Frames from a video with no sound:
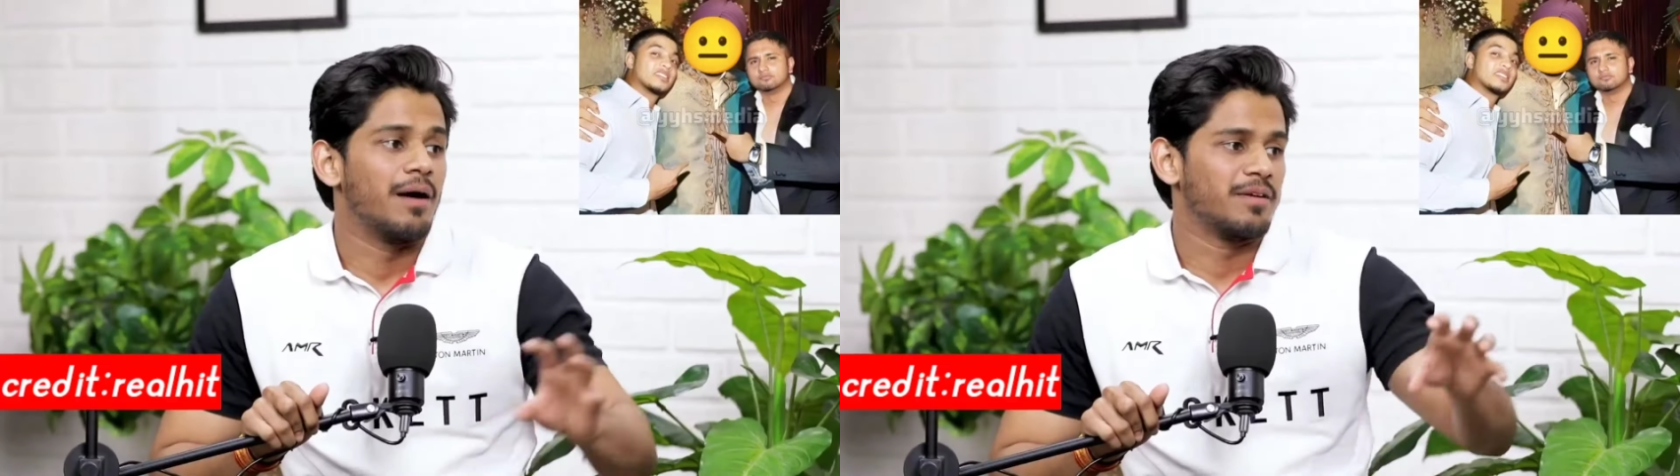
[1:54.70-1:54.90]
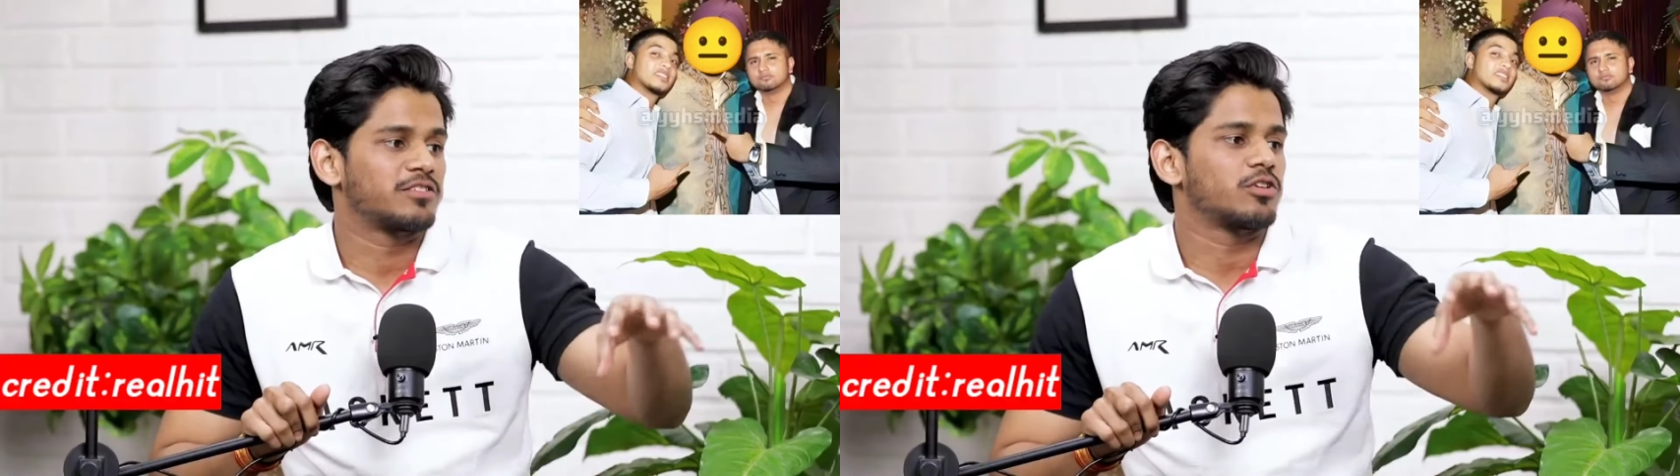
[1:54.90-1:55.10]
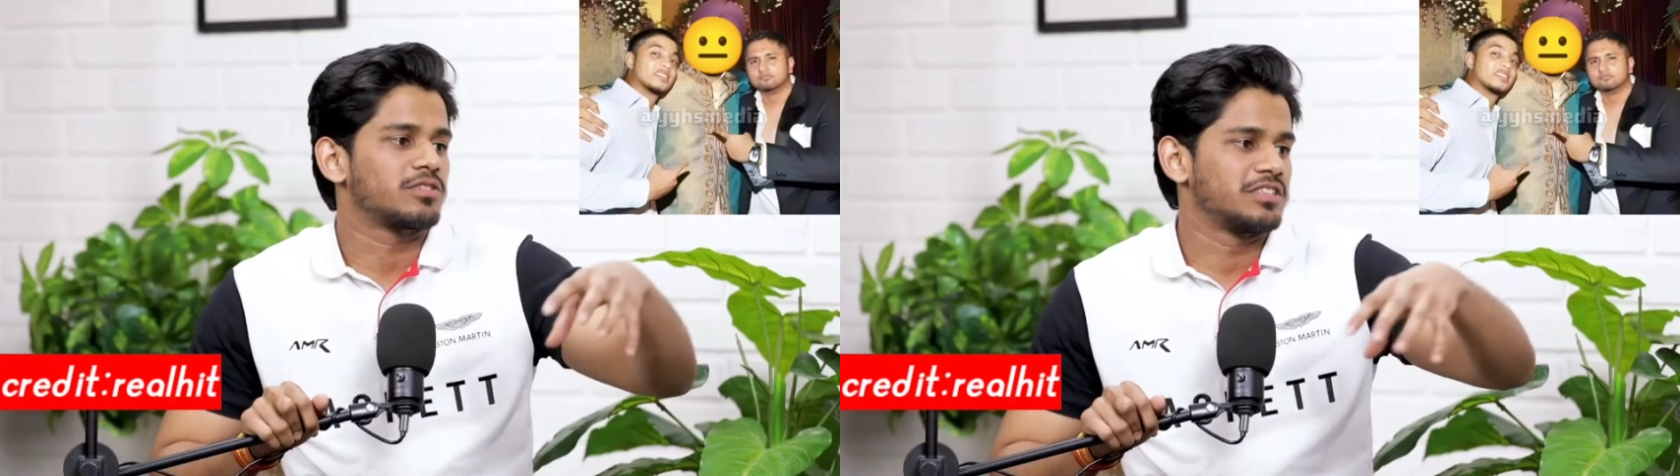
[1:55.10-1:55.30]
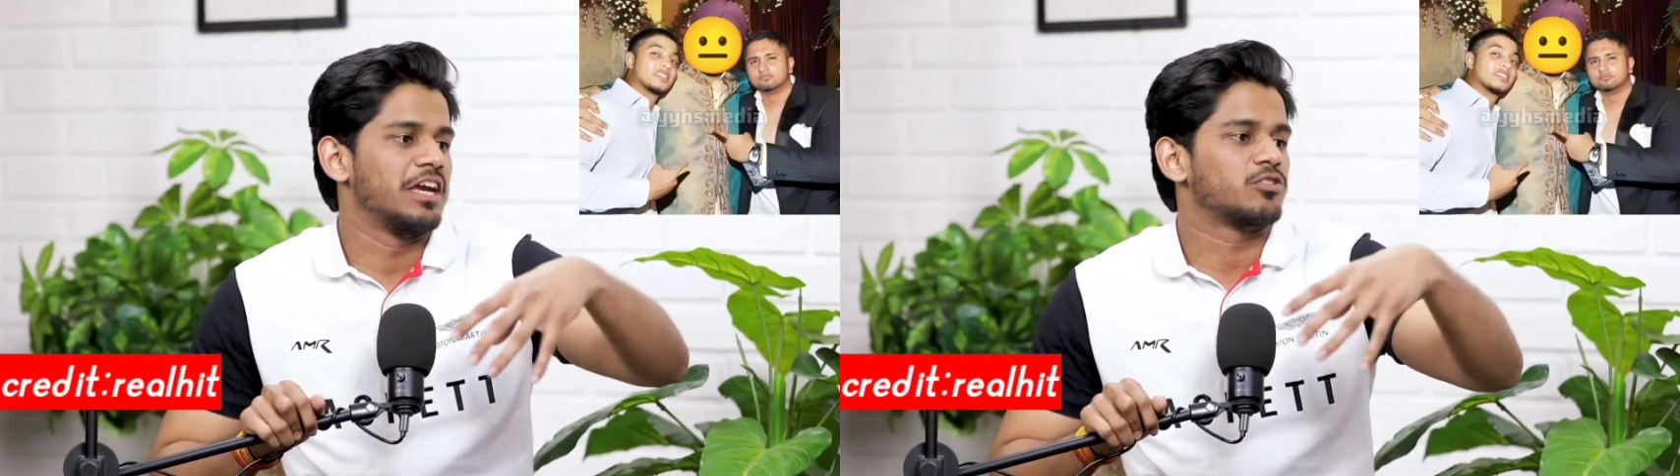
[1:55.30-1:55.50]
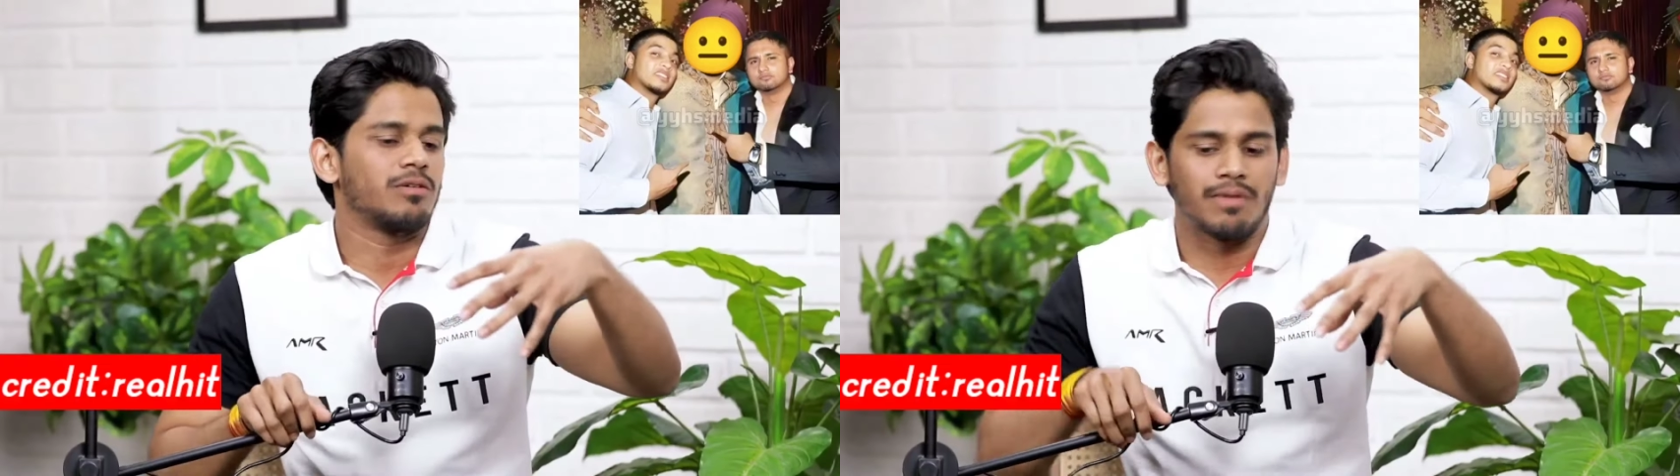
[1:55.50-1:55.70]
तो आपकी क्या
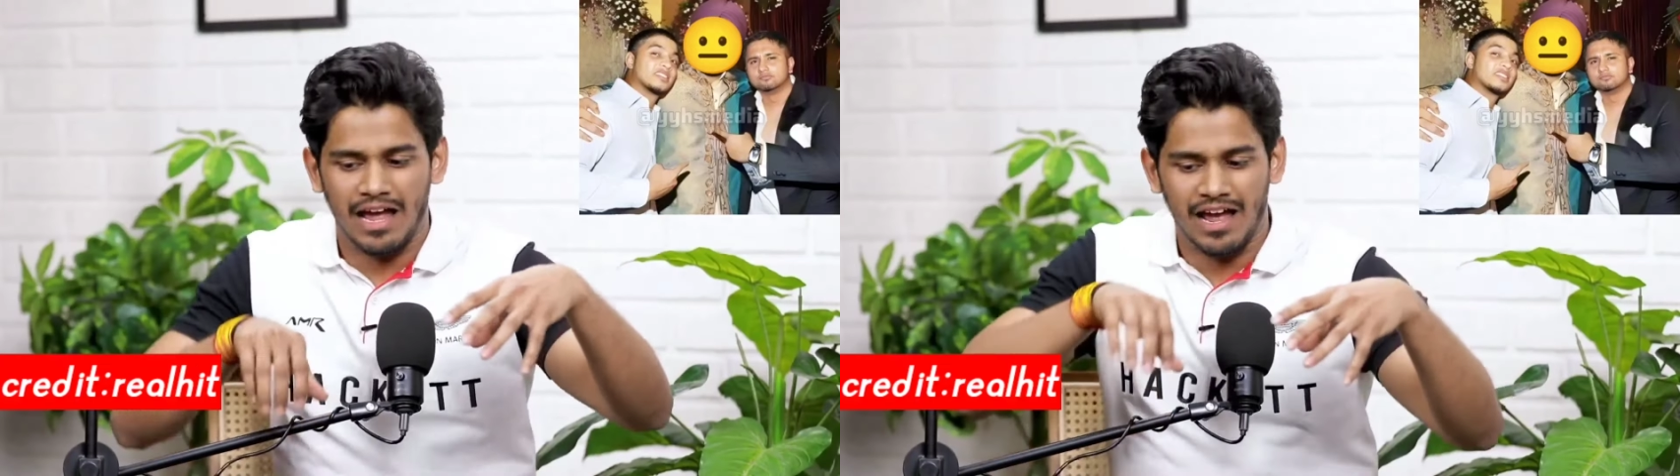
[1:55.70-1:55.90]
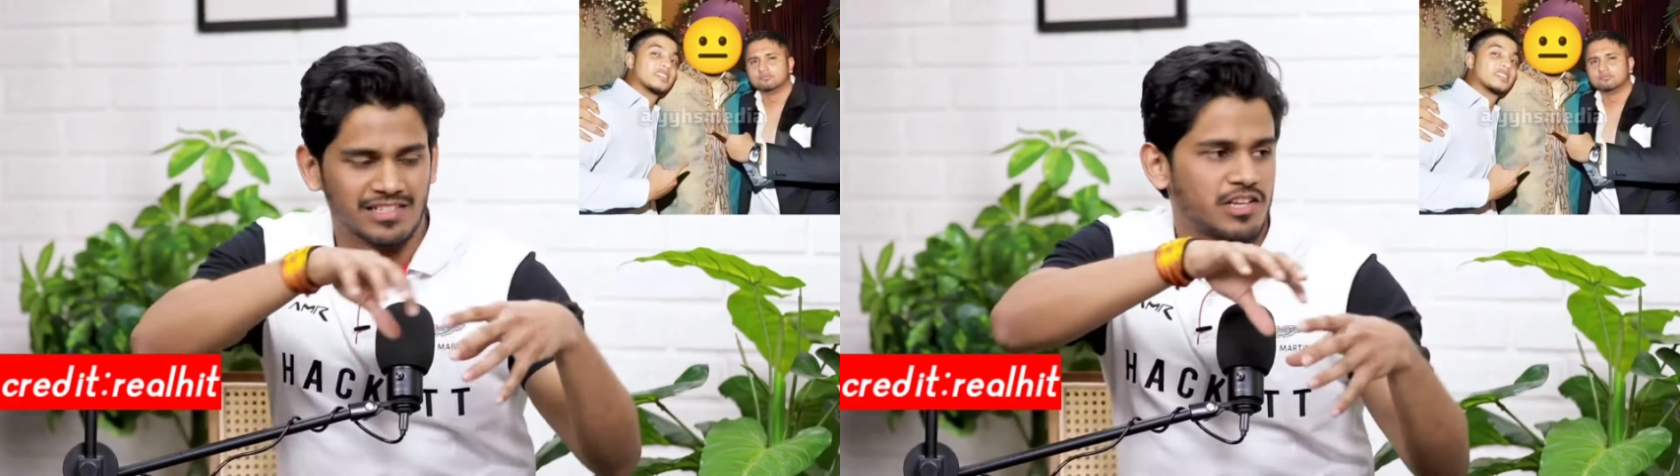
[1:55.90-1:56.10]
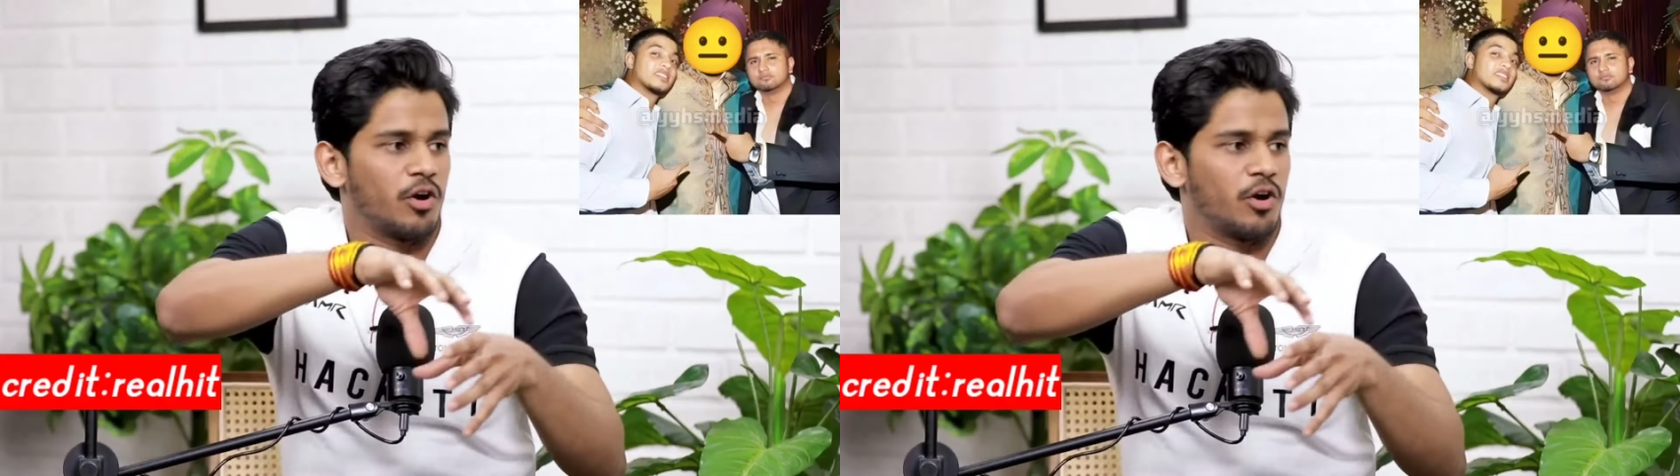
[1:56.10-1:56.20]
तो, ये तो हम एज